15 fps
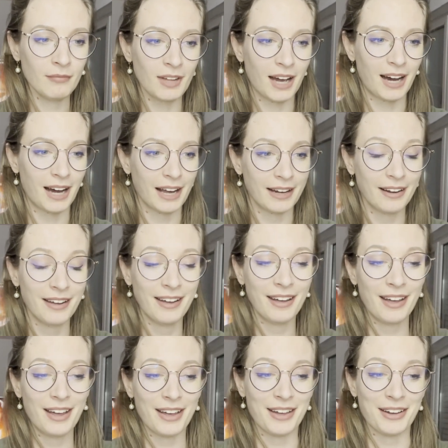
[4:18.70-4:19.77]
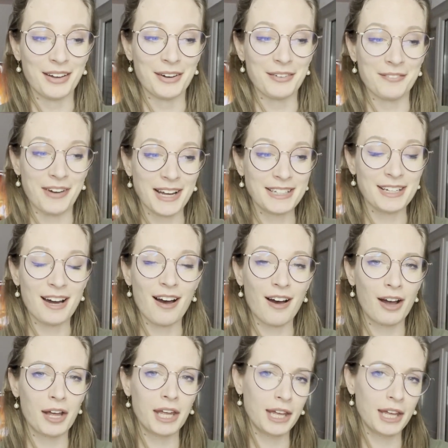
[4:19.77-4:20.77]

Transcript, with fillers: Ein äh, weiterer,